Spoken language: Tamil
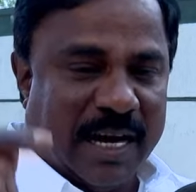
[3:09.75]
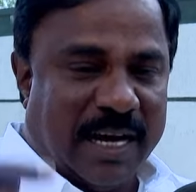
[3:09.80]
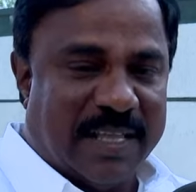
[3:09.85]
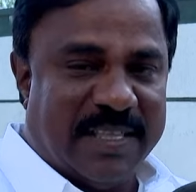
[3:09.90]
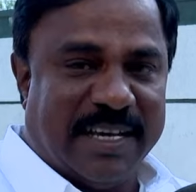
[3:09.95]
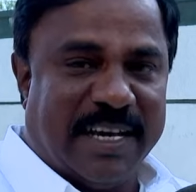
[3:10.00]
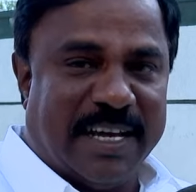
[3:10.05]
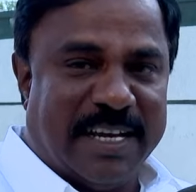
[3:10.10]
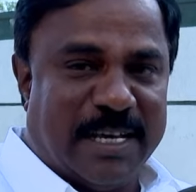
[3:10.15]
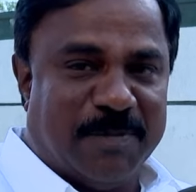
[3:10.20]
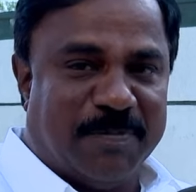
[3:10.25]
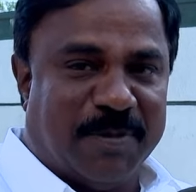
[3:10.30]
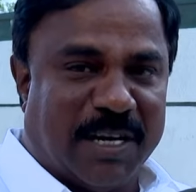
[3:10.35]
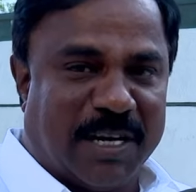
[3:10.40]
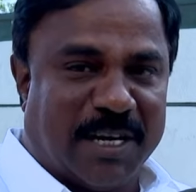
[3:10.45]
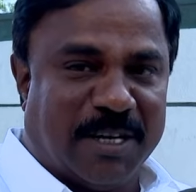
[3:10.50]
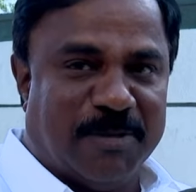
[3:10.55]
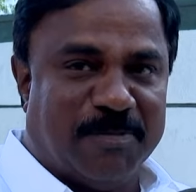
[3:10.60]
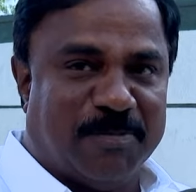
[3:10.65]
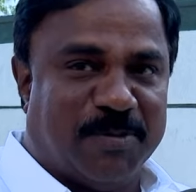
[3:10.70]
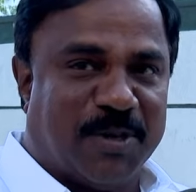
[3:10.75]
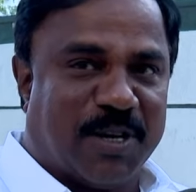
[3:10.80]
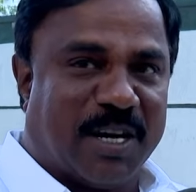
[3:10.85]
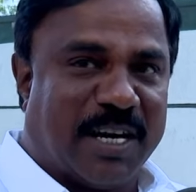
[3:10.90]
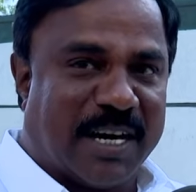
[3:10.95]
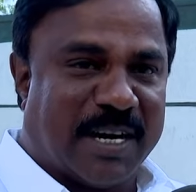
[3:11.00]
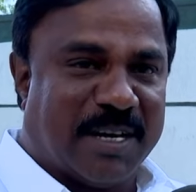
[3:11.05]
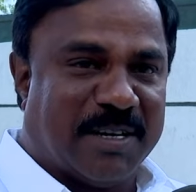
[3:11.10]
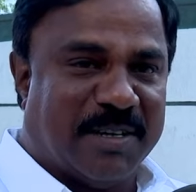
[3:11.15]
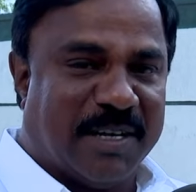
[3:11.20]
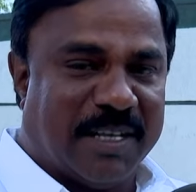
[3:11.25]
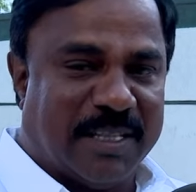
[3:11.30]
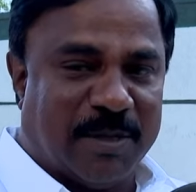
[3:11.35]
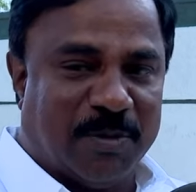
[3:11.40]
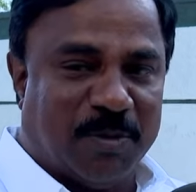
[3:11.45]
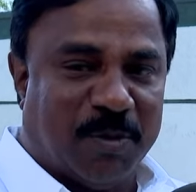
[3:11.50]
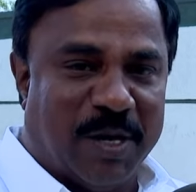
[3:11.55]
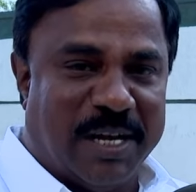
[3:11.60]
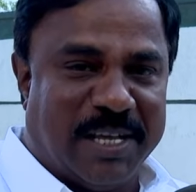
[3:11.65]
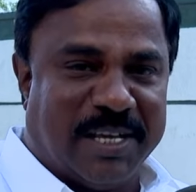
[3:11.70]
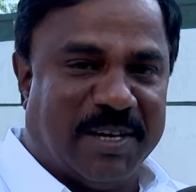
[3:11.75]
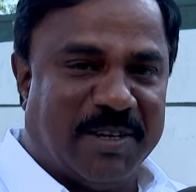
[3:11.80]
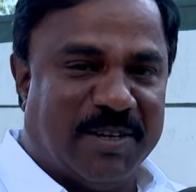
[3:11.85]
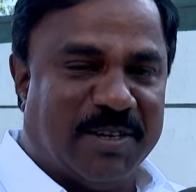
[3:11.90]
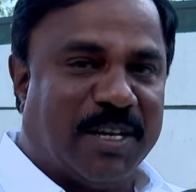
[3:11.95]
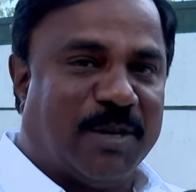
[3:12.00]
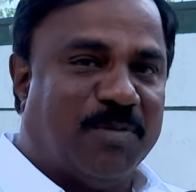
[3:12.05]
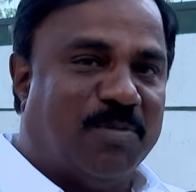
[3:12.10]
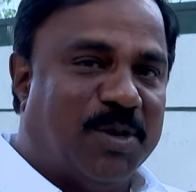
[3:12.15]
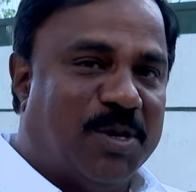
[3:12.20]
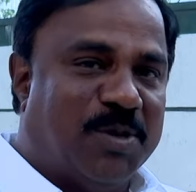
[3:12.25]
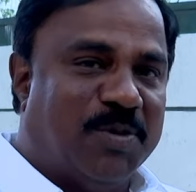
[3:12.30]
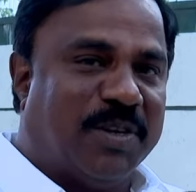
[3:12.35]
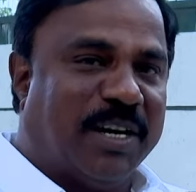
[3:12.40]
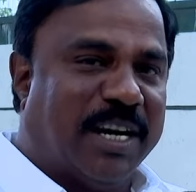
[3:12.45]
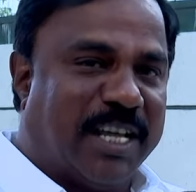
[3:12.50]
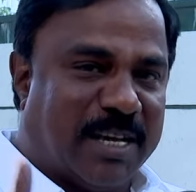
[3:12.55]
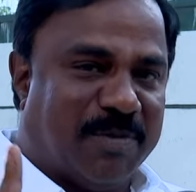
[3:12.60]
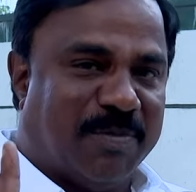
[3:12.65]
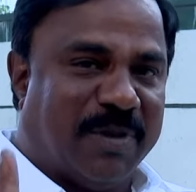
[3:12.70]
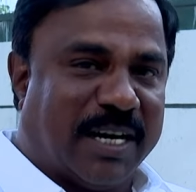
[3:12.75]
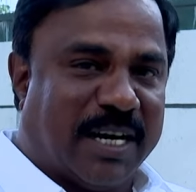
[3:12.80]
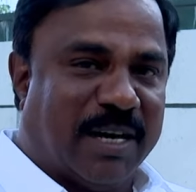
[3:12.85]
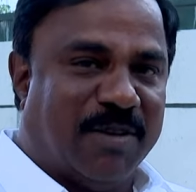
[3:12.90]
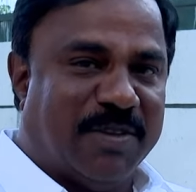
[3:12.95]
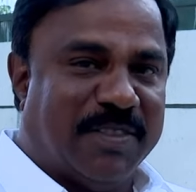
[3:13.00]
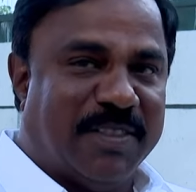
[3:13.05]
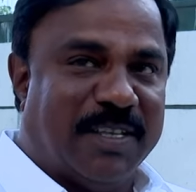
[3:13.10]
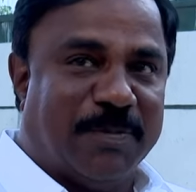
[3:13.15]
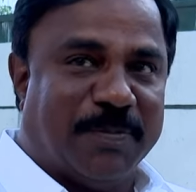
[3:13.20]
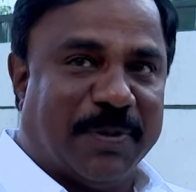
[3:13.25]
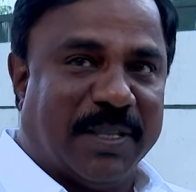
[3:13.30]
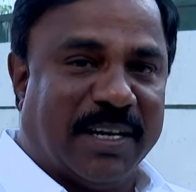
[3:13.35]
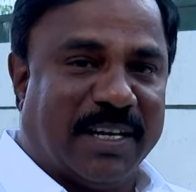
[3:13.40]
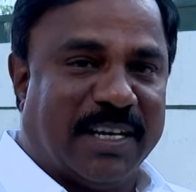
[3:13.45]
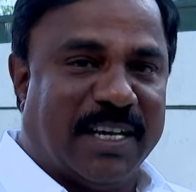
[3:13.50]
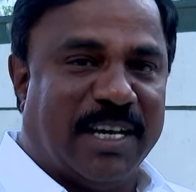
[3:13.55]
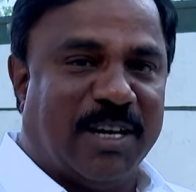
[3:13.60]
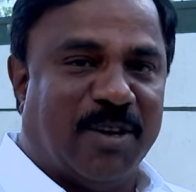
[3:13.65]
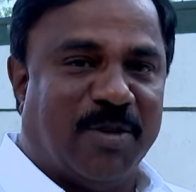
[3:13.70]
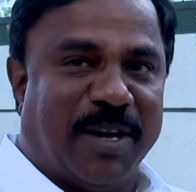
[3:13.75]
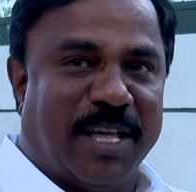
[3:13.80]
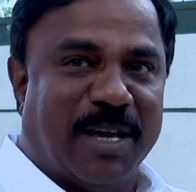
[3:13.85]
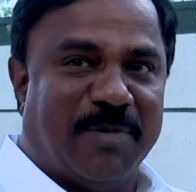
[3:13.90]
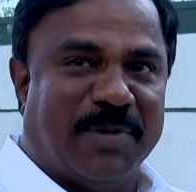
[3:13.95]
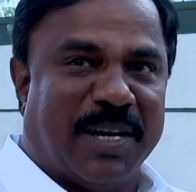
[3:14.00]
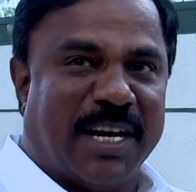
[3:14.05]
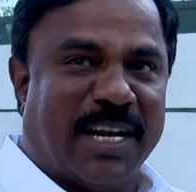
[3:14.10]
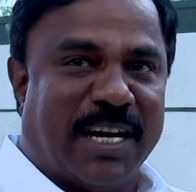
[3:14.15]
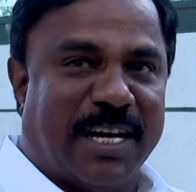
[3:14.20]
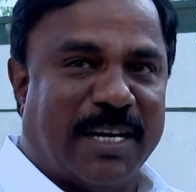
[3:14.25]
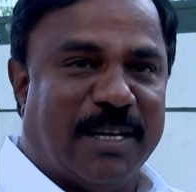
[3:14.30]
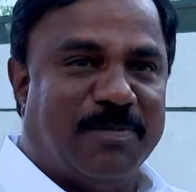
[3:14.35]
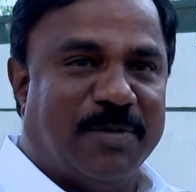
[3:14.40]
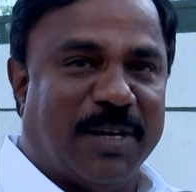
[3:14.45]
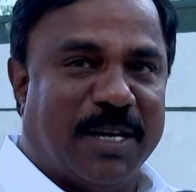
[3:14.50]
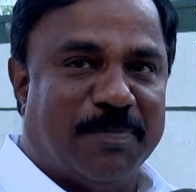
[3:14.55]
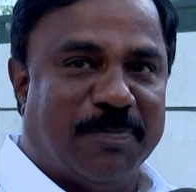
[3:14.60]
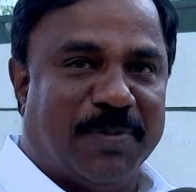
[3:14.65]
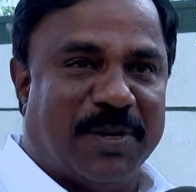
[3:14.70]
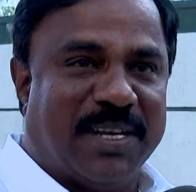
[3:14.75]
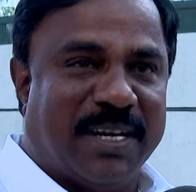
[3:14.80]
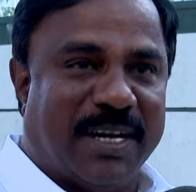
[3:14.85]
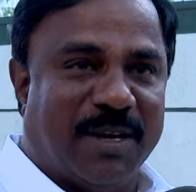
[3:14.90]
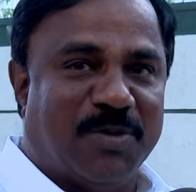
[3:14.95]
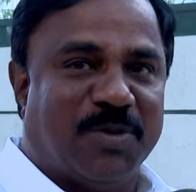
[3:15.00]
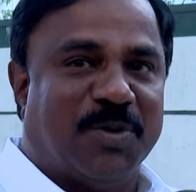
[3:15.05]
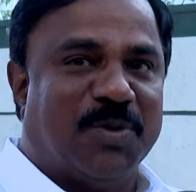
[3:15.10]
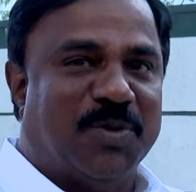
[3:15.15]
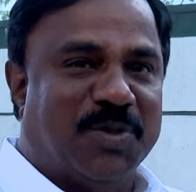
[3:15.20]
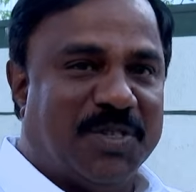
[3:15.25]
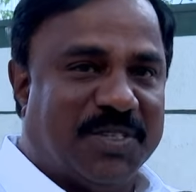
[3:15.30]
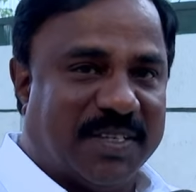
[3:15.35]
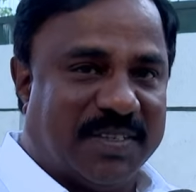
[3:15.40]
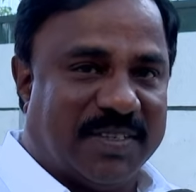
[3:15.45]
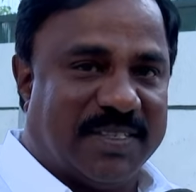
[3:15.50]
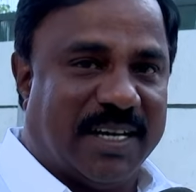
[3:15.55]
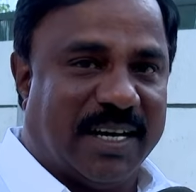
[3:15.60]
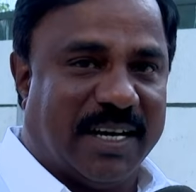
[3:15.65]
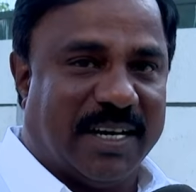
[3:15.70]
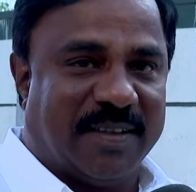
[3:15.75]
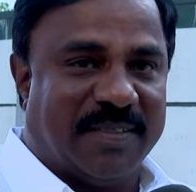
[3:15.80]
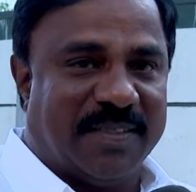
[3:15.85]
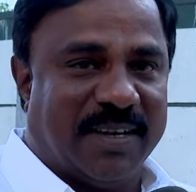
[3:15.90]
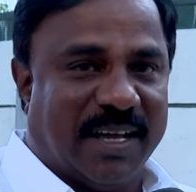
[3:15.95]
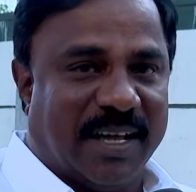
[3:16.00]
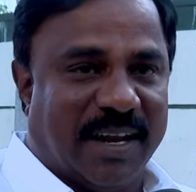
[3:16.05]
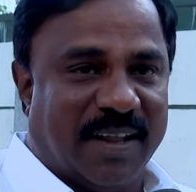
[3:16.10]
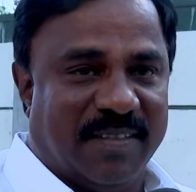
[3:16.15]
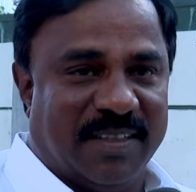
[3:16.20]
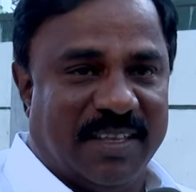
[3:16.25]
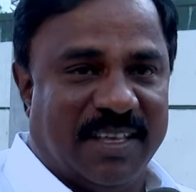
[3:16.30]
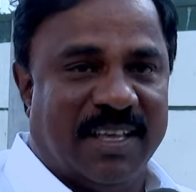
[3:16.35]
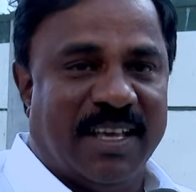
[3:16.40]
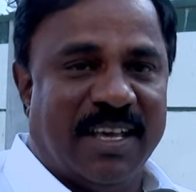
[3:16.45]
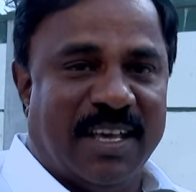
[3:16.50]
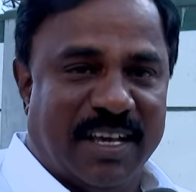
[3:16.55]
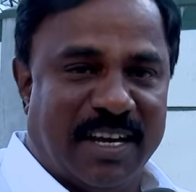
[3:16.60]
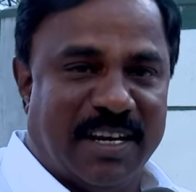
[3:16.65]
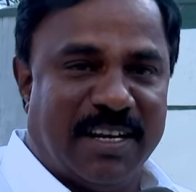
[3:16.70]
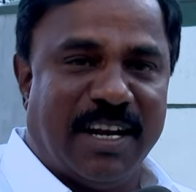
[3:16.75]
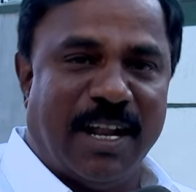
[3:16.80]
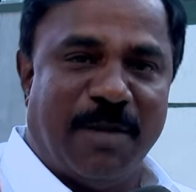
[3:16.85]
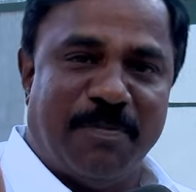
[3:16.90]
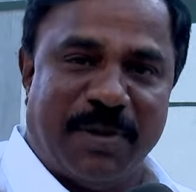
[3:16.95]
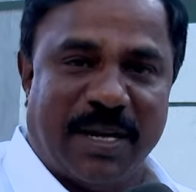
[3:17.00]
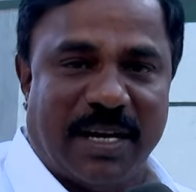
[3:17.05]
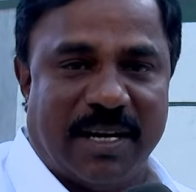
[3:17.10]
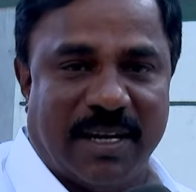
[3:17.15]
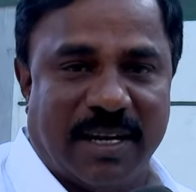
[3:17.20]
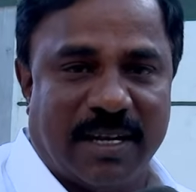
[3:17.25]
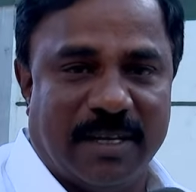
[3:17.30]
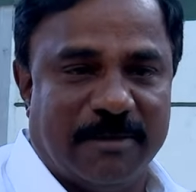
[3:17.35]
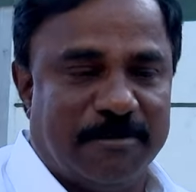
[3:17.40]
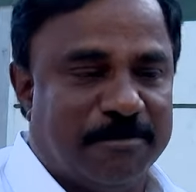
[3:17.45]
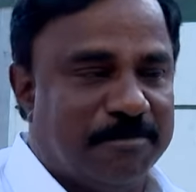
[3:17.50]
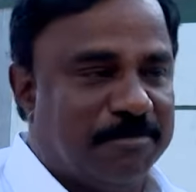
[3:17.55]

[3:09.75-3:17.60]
அதிகாரியை பார்க்கணும் போராடணும் அதை ஒழிக்கணுங்கிற முடிவுக்கு இன்றைக்கி மக்கள் வந்திருப்பதற்கு எங்களுடைய மாநாடு மிகப்பெரிய அளவுக்கு உந்து சக்தியாக இருந்திருக்கிறது என்று நான் பார்க்குறேன்